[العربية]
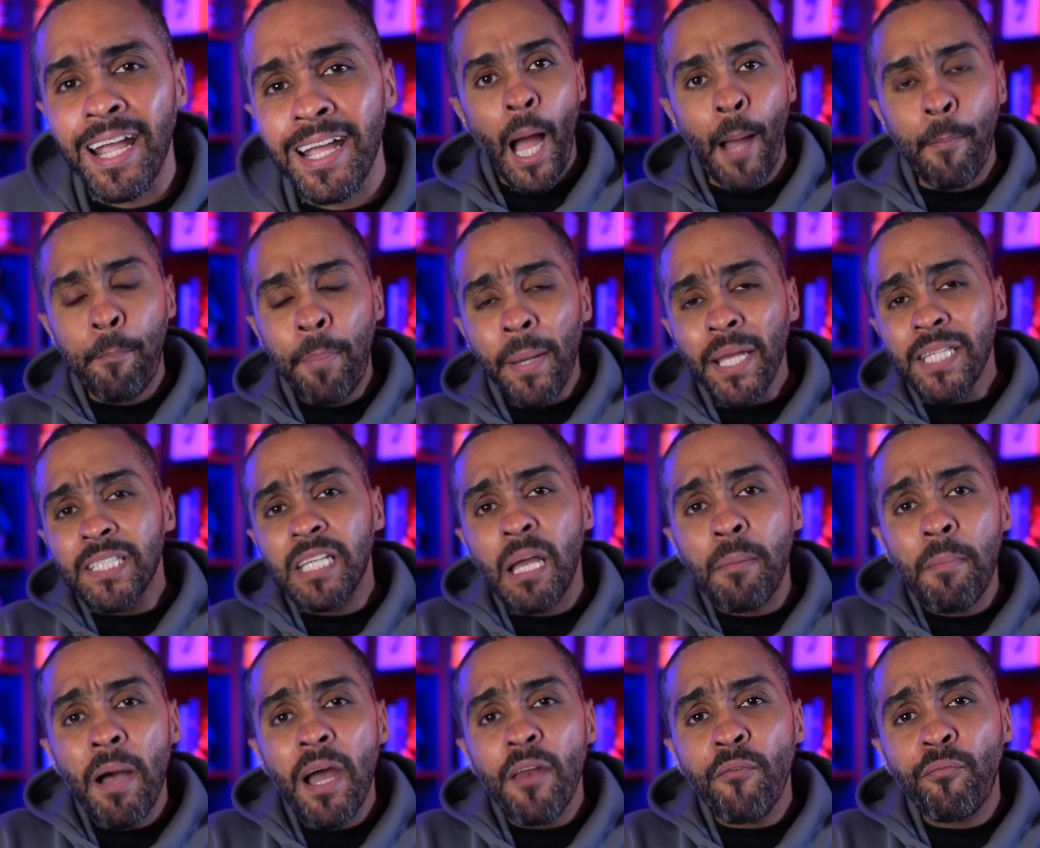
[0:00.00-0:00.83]
حبيت
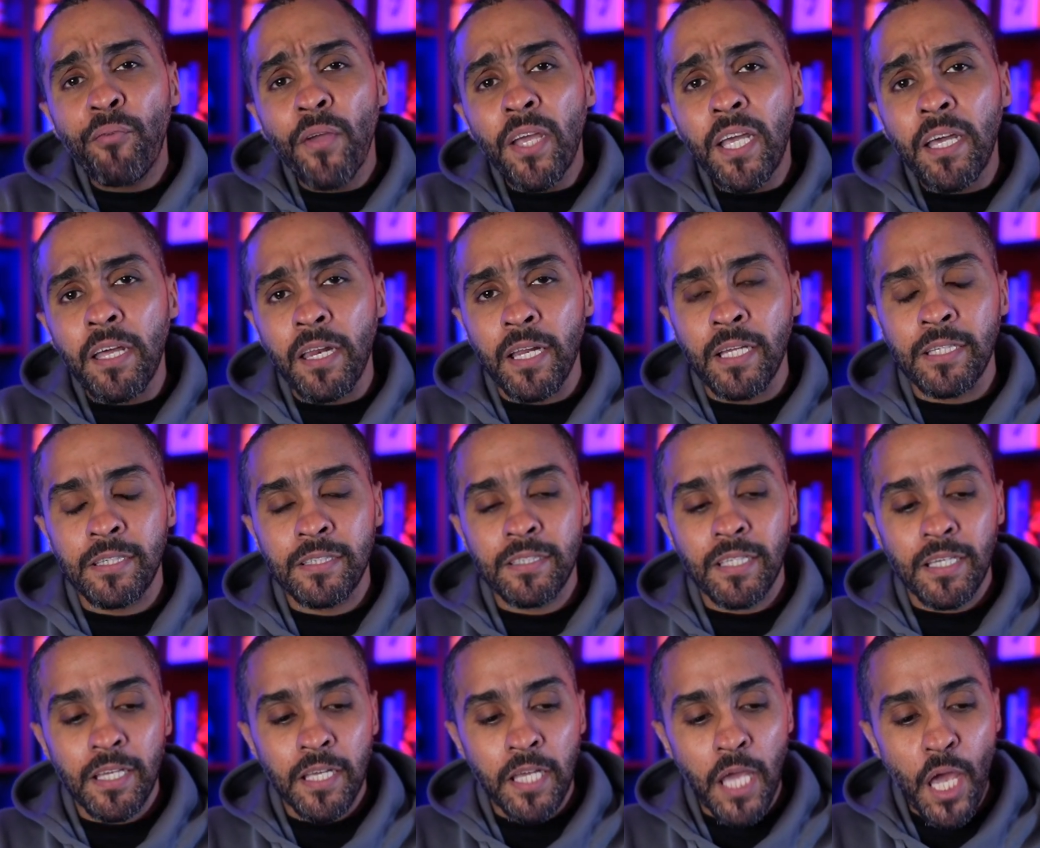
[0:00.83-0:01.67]
كمان فكره
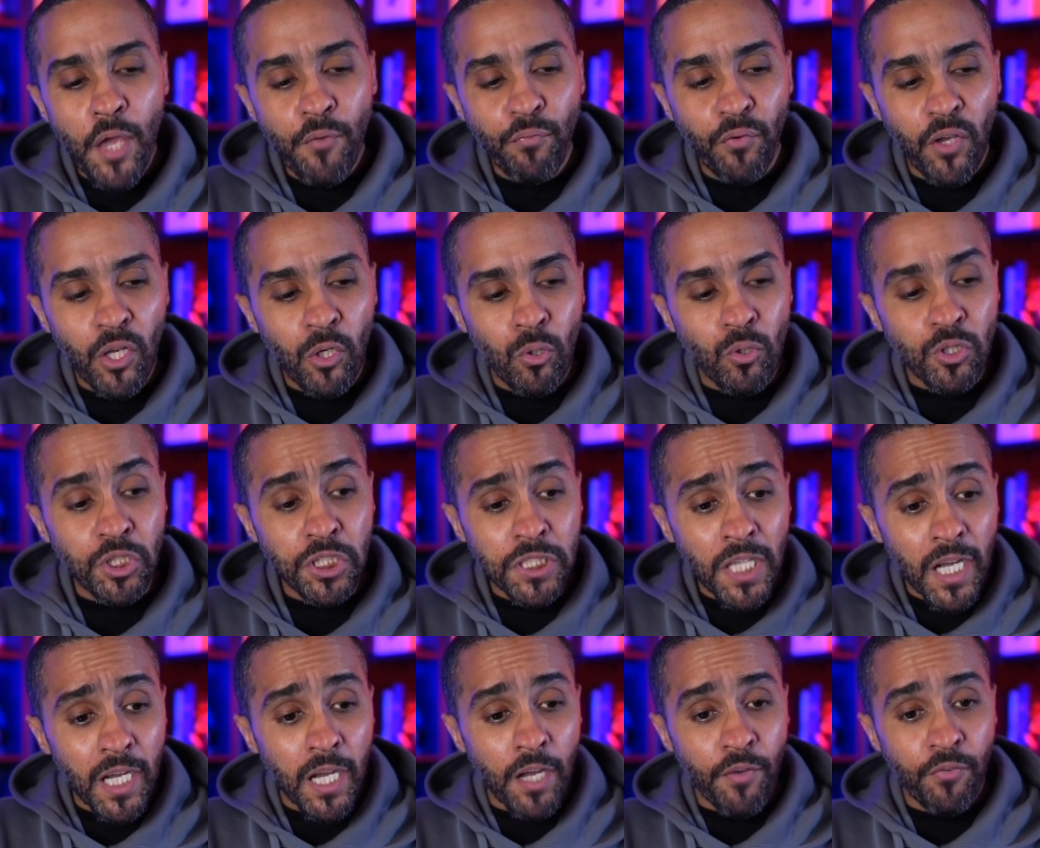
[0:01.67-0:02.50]
كيف انه
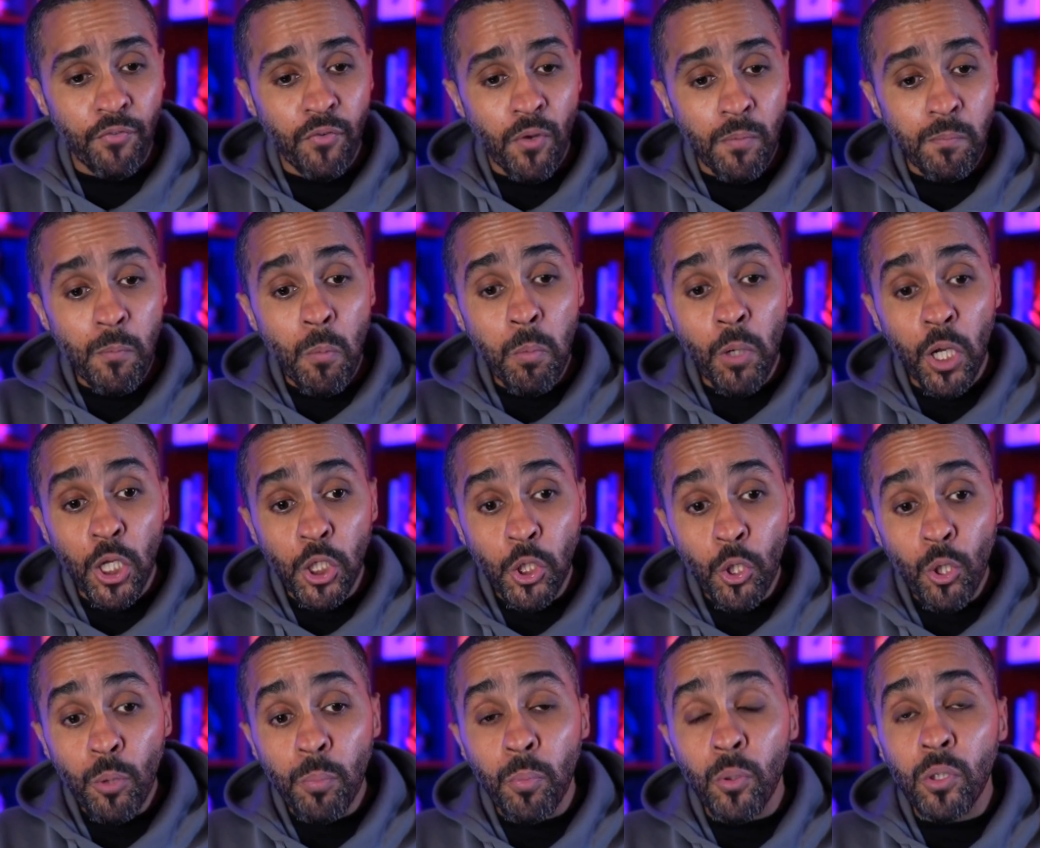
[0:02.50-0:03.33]
الشغف ممكن
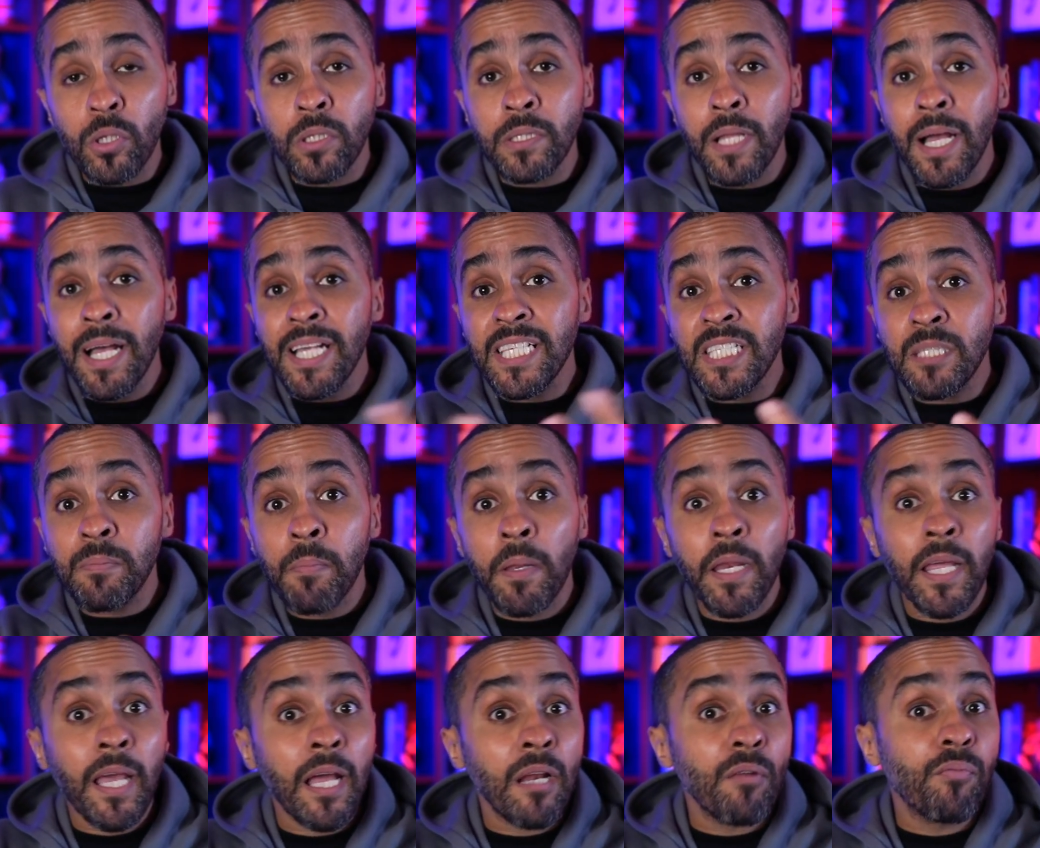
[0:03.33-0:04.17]
يربط ناس
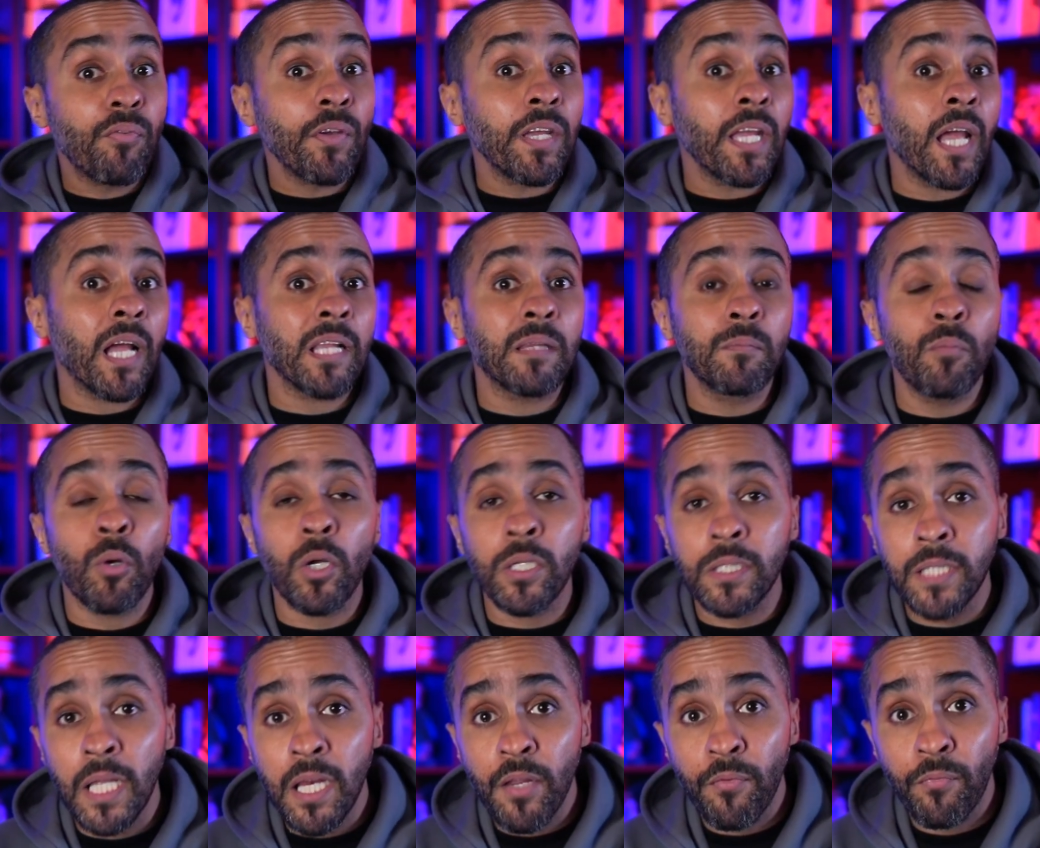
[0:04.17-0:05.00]
من خلفيات
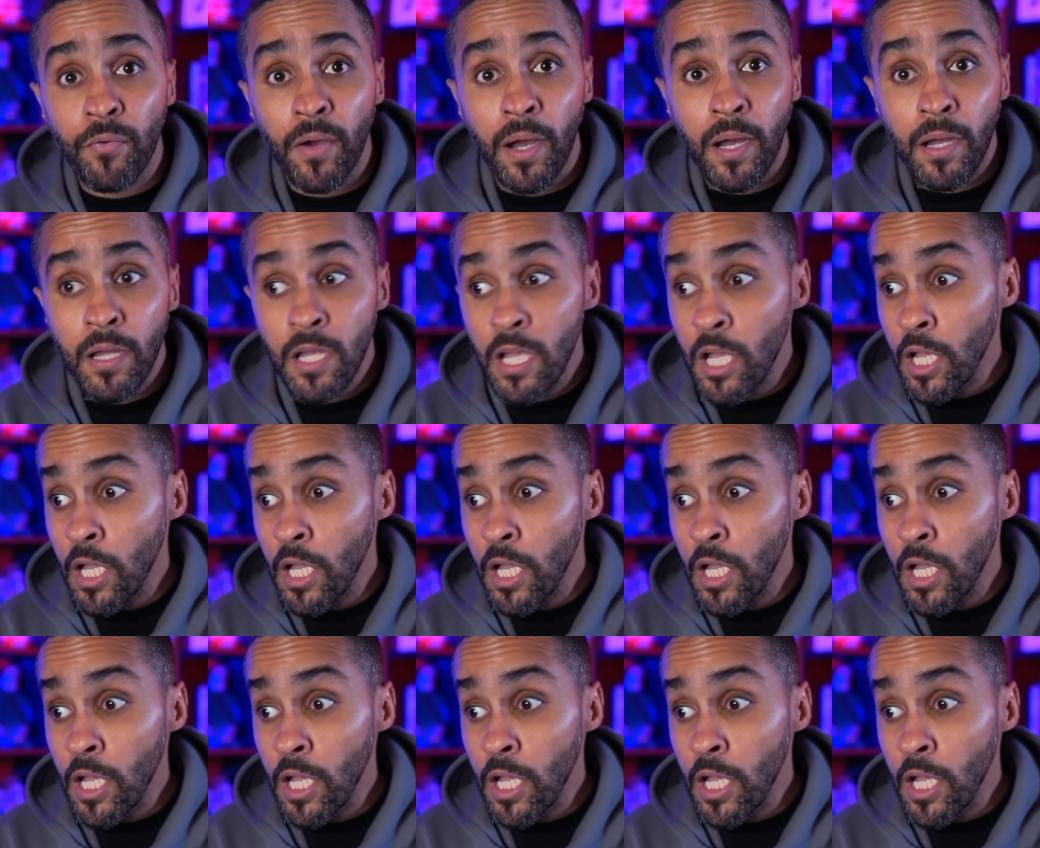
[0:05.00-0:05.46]
مختلفة